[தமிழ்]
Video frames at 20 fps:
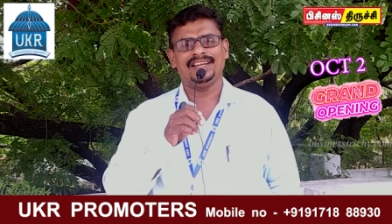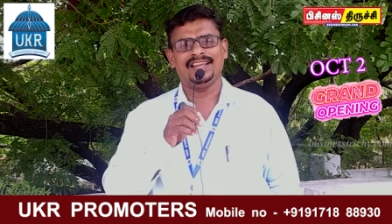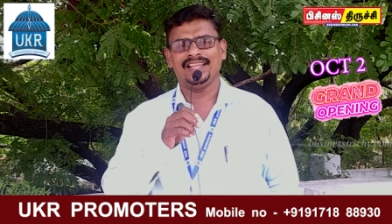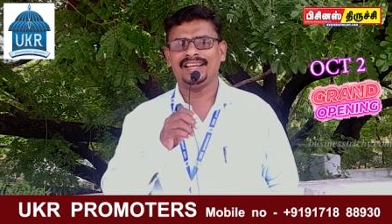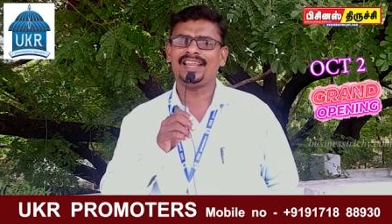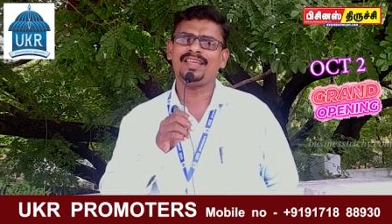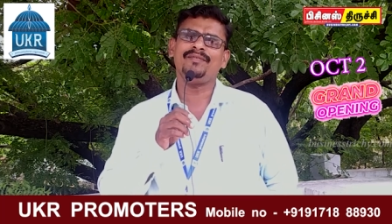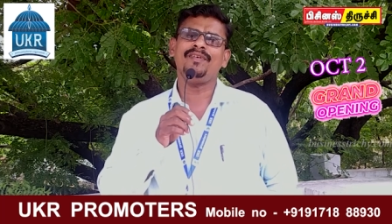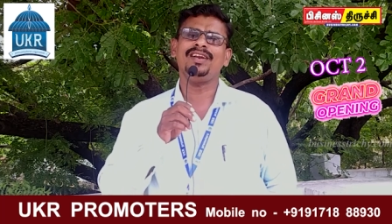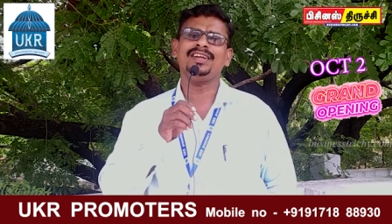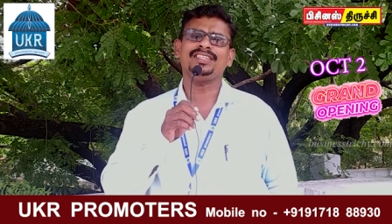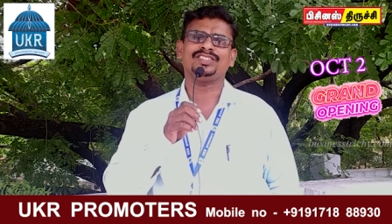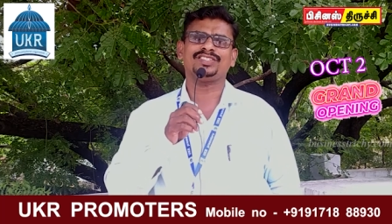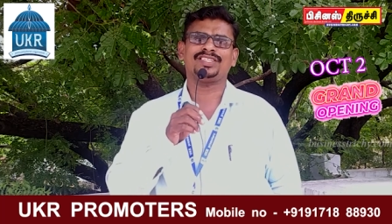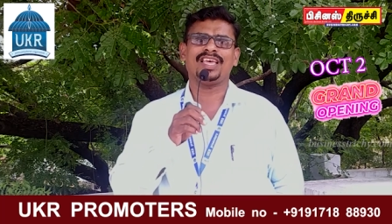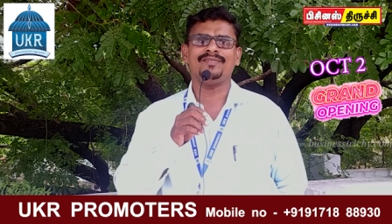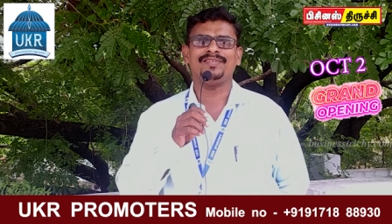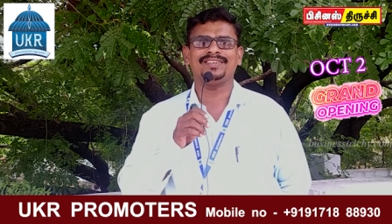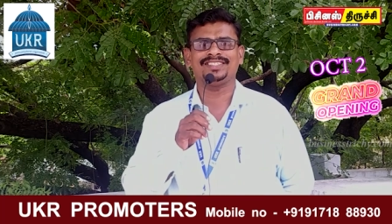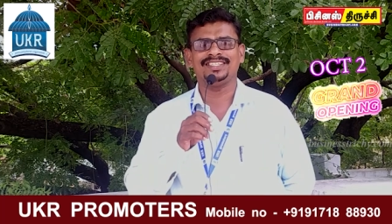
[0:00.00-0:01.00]
நிறைவான
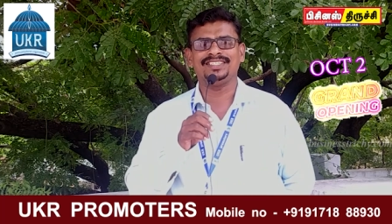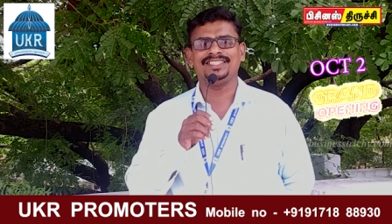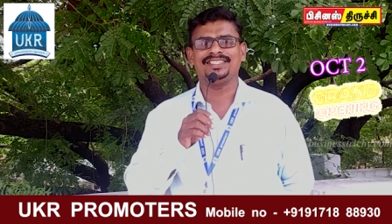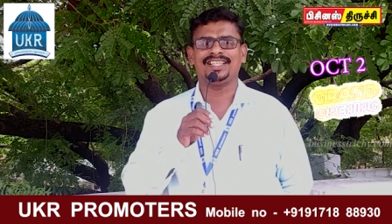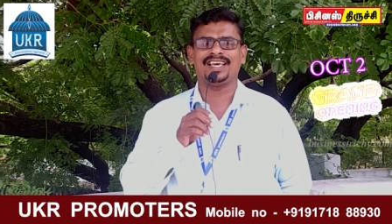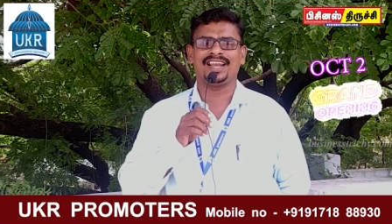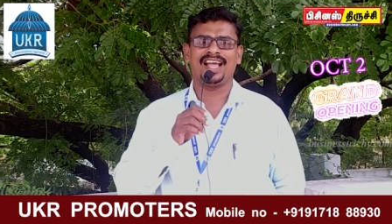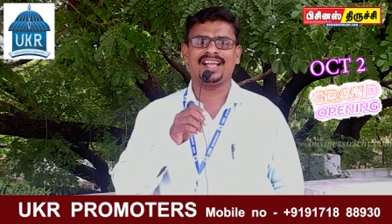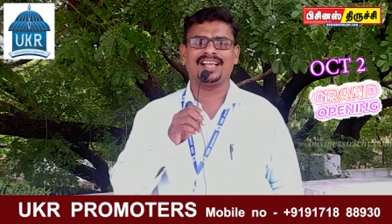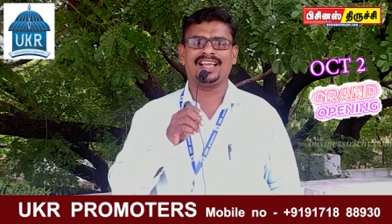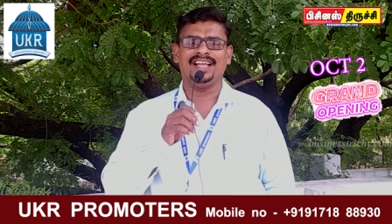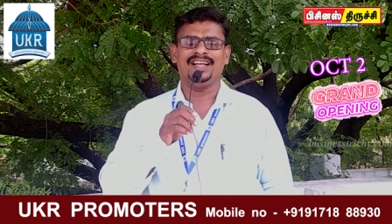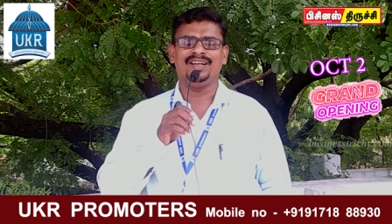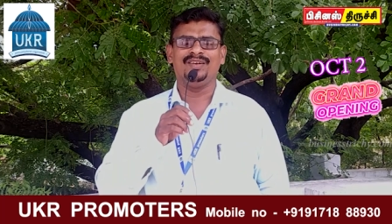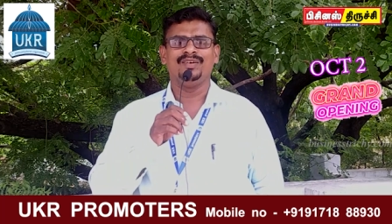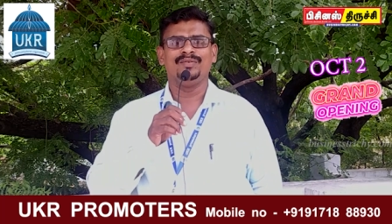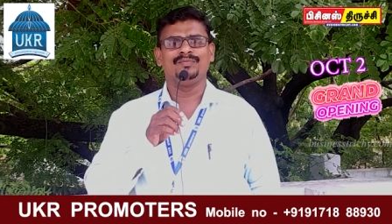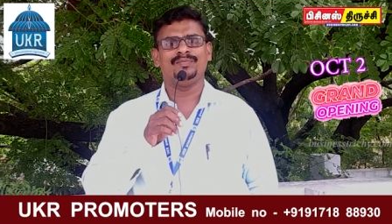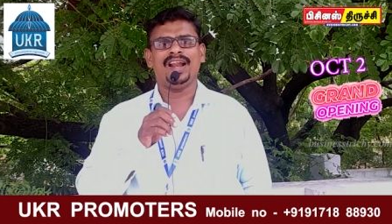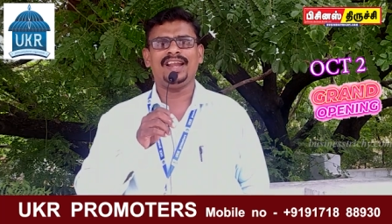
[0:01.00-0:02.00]
சேவை செஞ்சு தராங்க
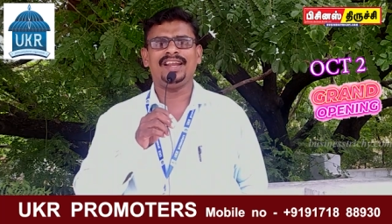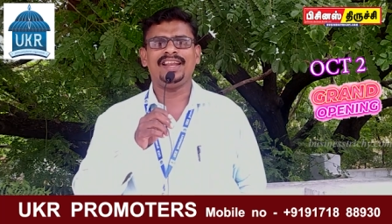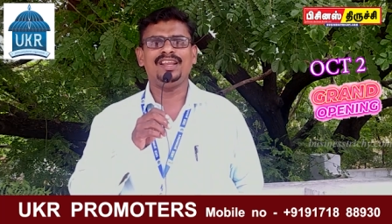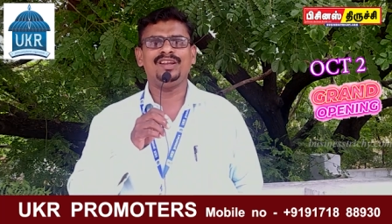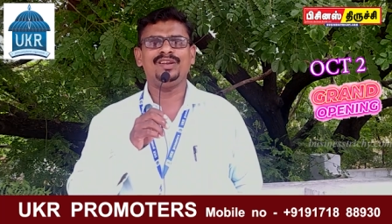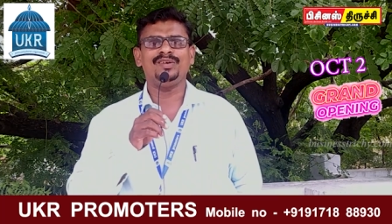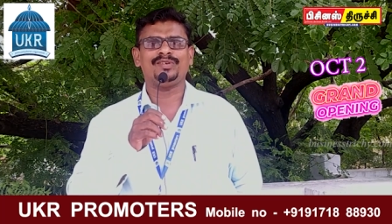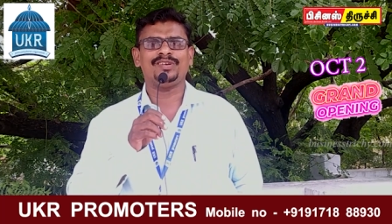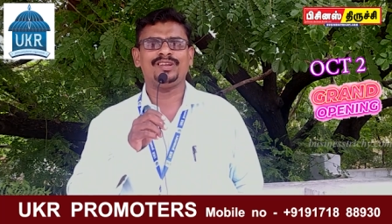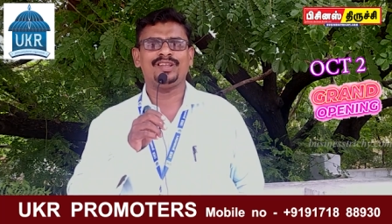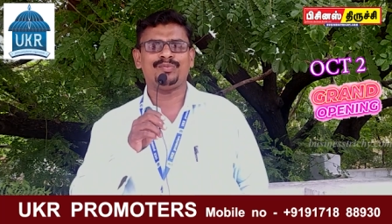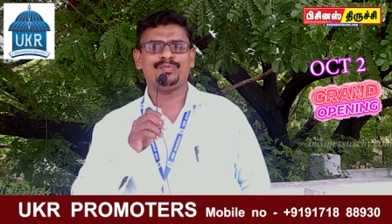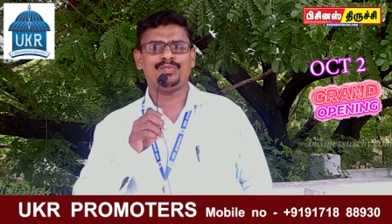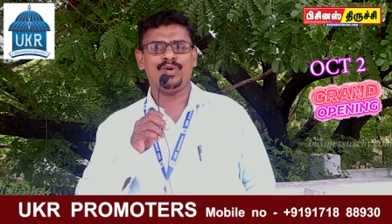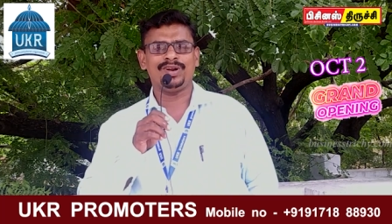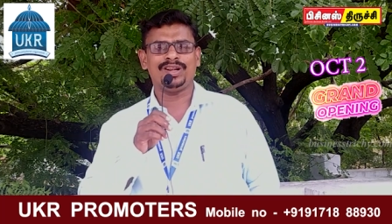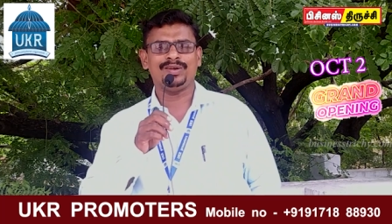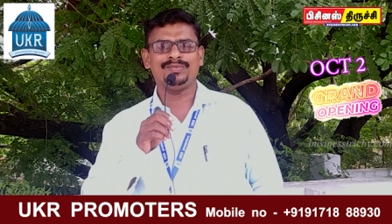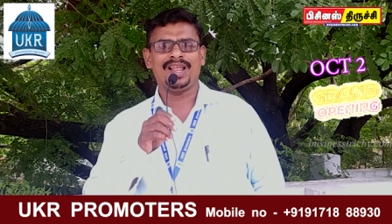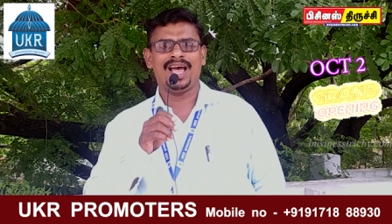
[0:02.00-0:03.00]
பண்ணையிலுக்குள்ள
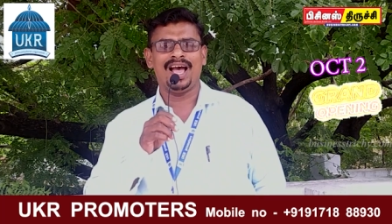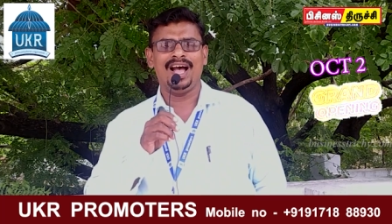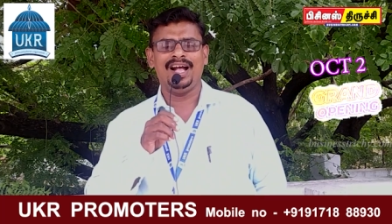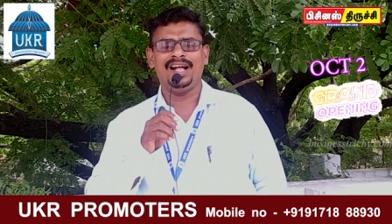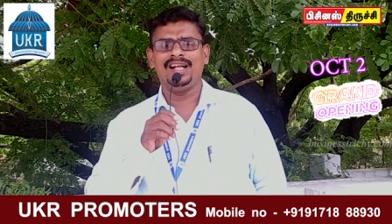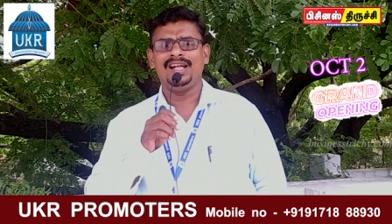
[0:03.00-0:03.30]
போனோம்னா